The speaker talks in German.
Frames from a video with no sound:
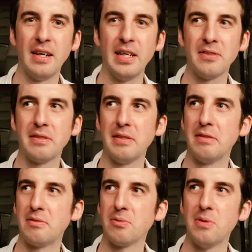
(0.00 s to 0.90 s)
Also es
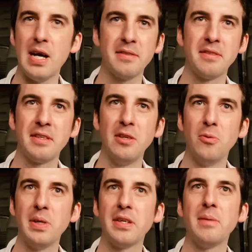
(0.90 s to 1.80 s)
sind so 80
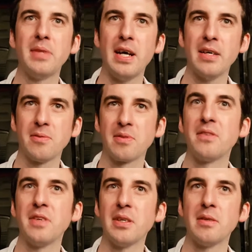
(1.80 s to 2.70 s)
Kilometer am Tag
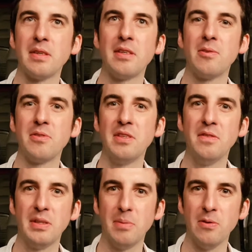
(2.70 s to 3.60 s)
ungefähr, inklusive
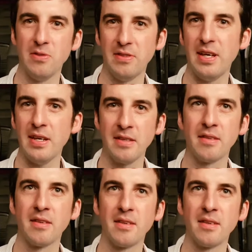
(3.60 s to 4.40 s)
den mhm. Pausentagen.